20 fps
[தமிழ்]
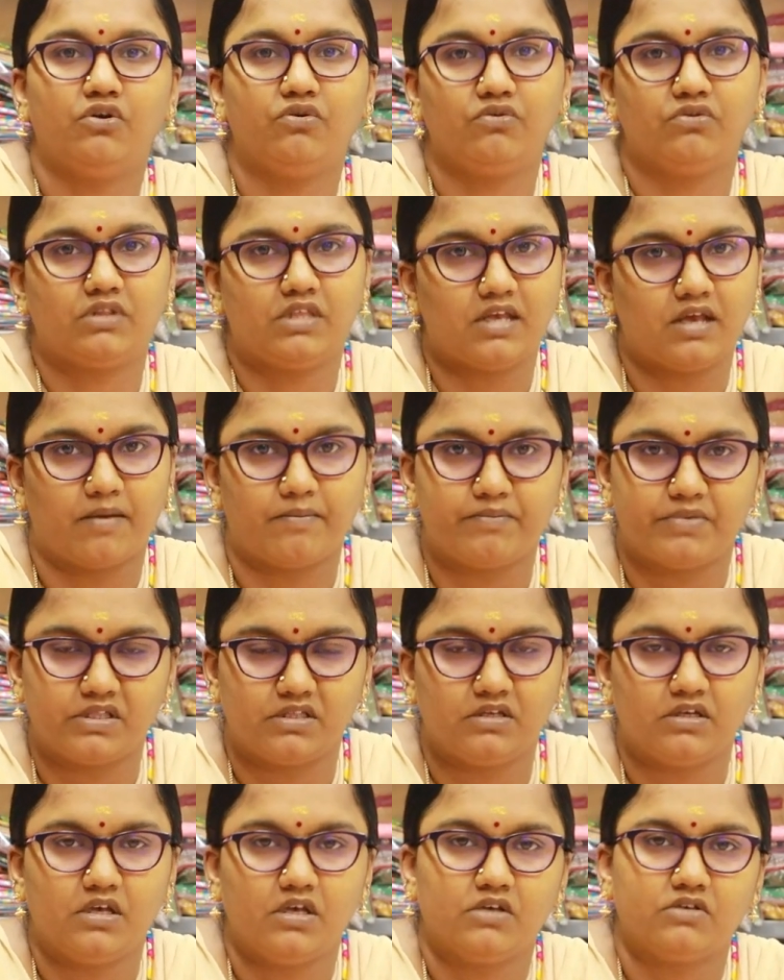நூற்றி
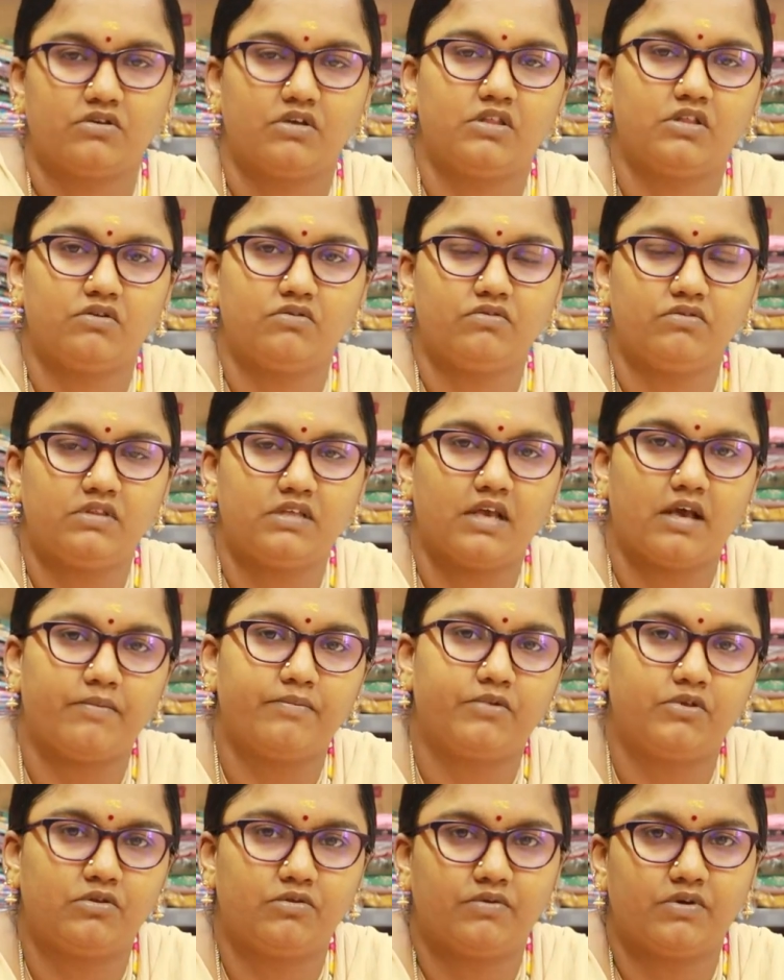ஐம்பது ஸோ இந்த நூற்றி
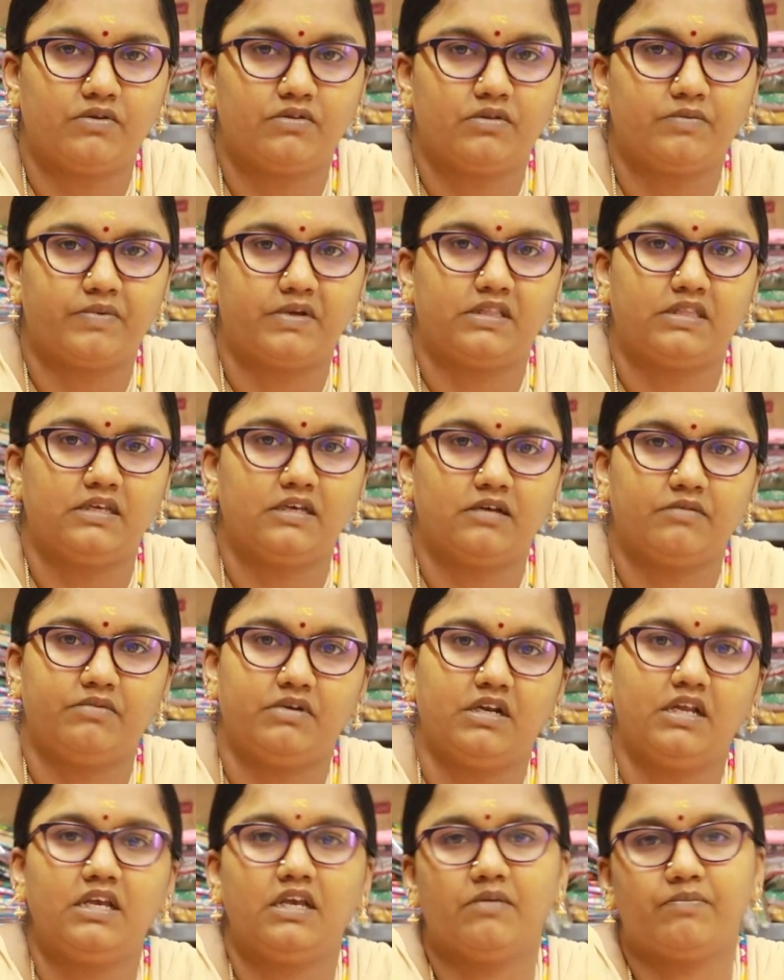ஐம்பது ரூபா வந்து பார்த்திங்க
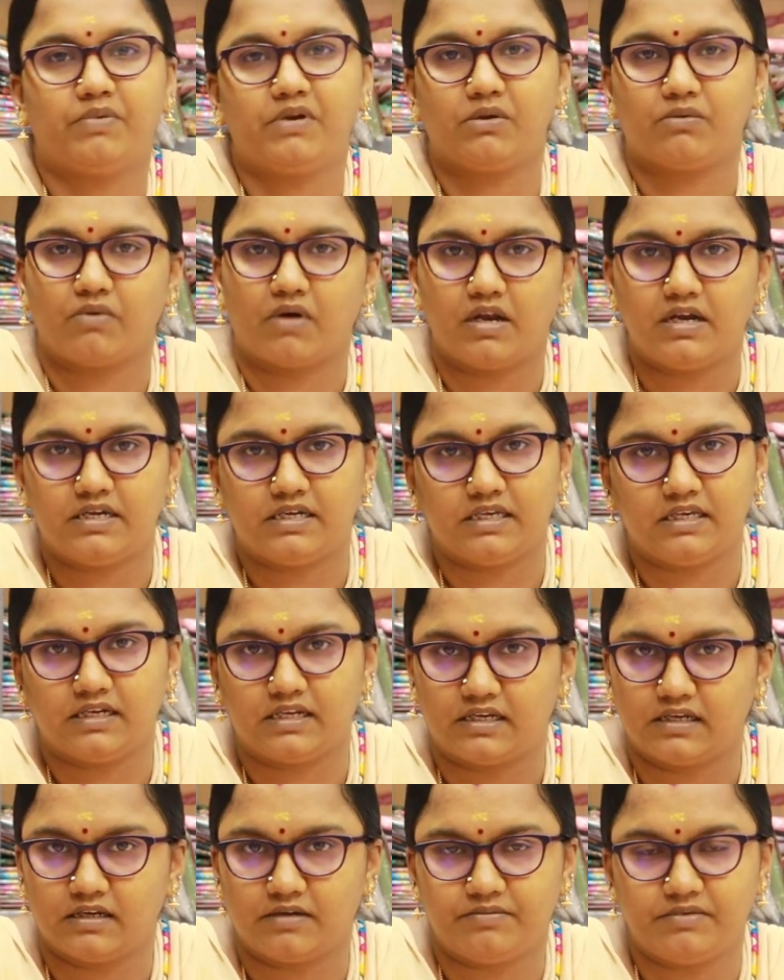அப்படின்னா எப்படி குவாலிட்டி
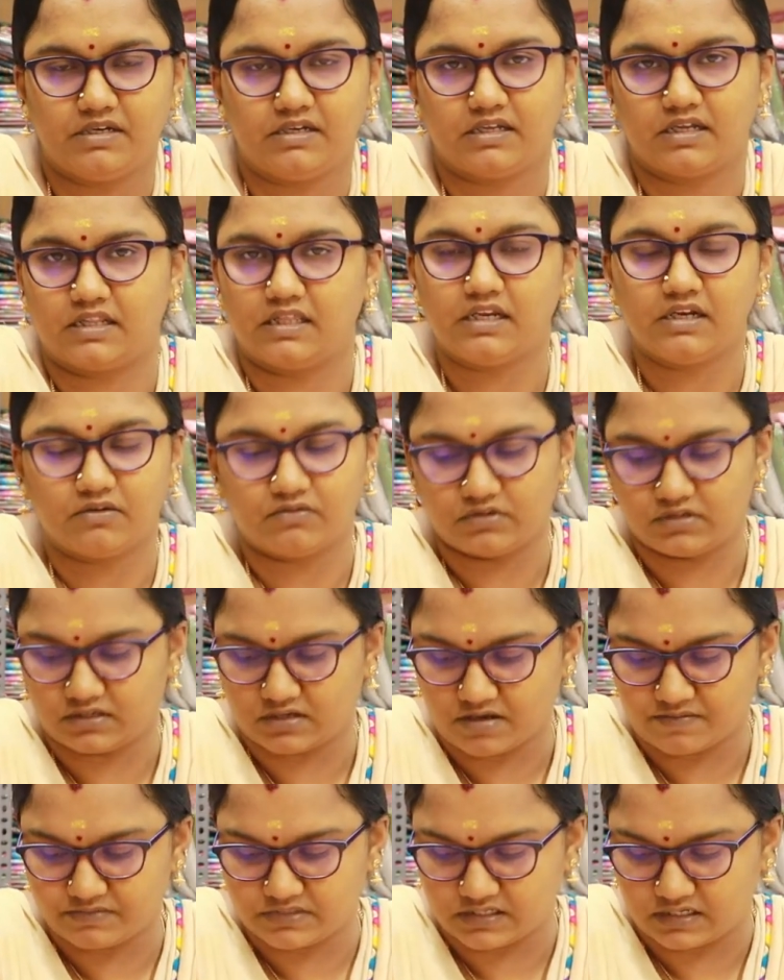இருக்குது அப்படிங்கிறதையும் நான்
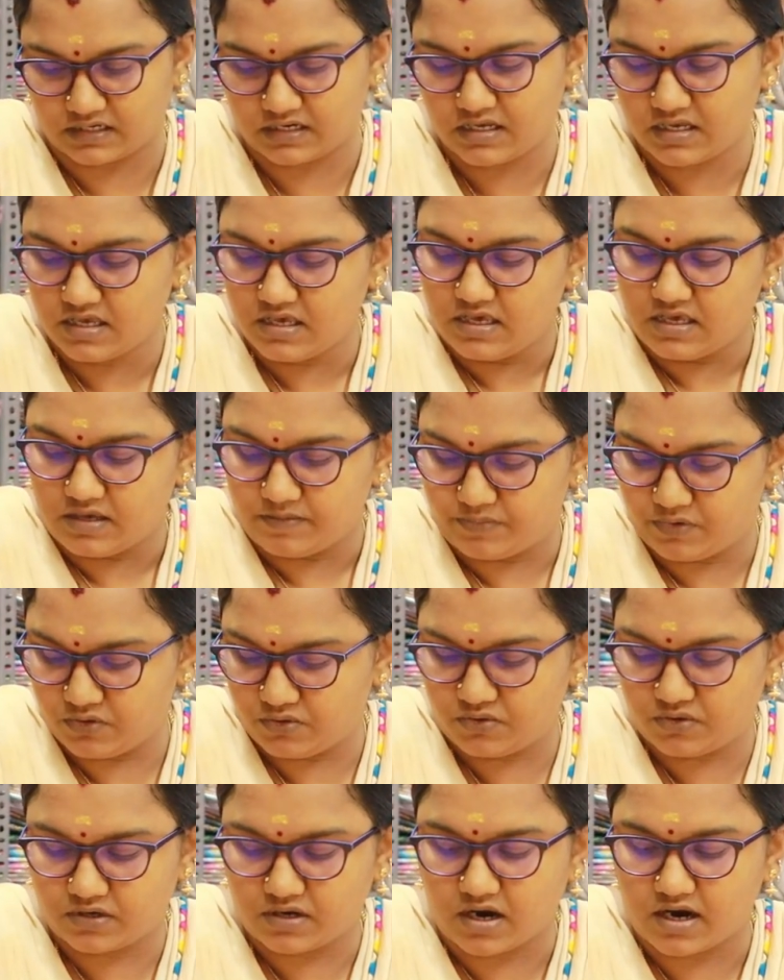உங்களுக்கு காமிச்சிடுறேன்
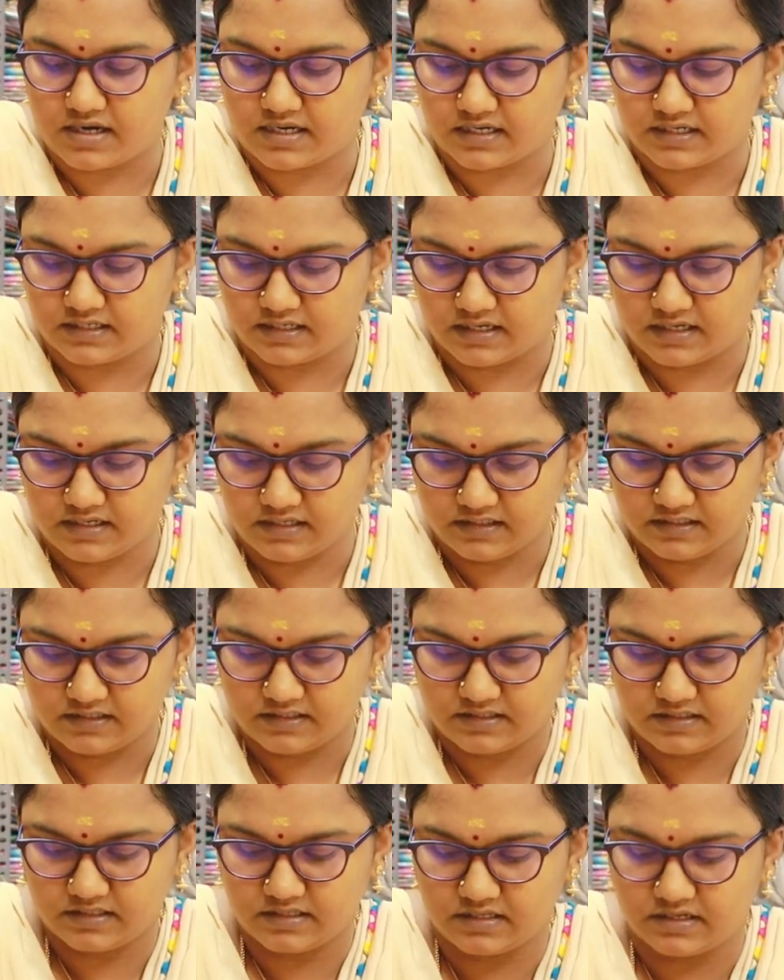ப்யூர் காட்டன் தான்
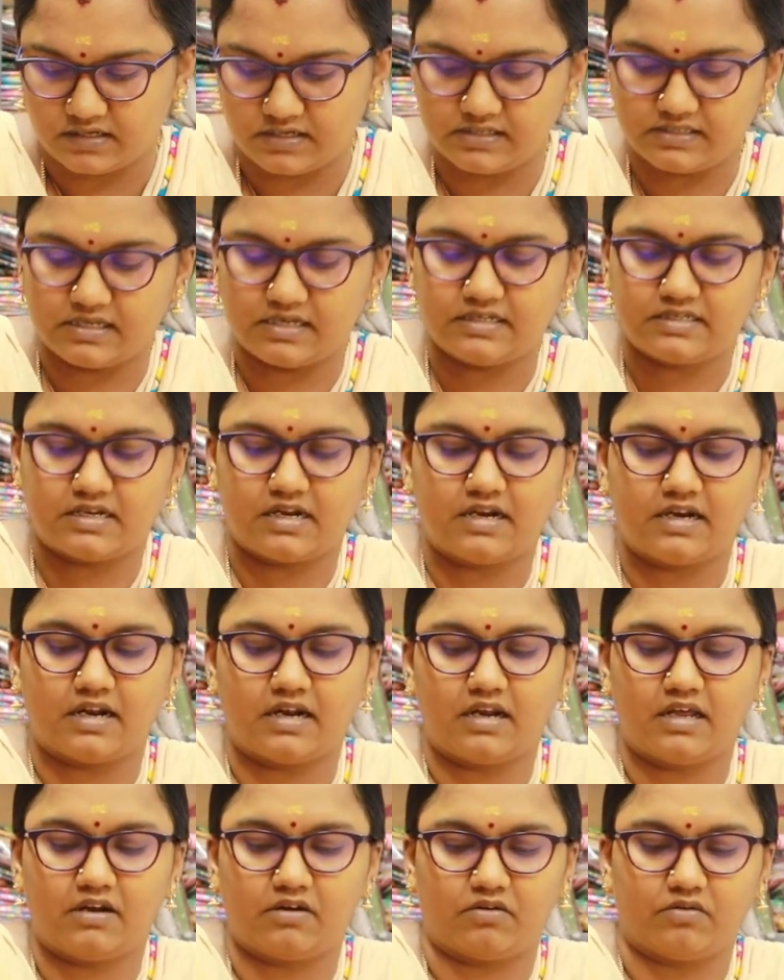டிசைன்ஸ்லாம்
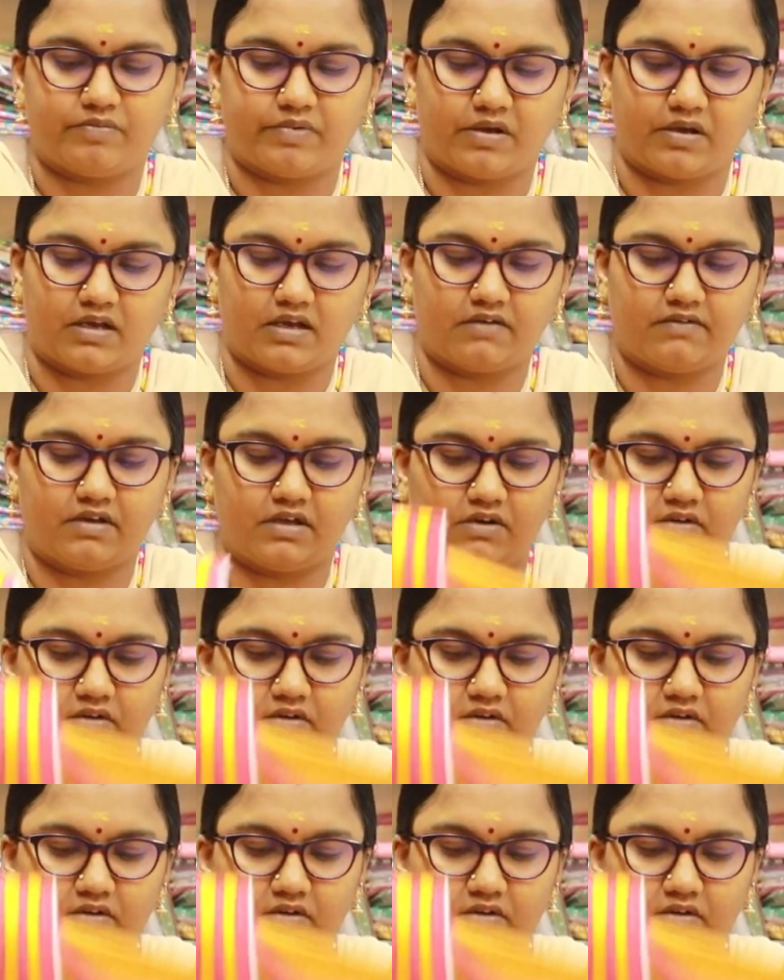நல்லாயிருக்கும் பக்காவாக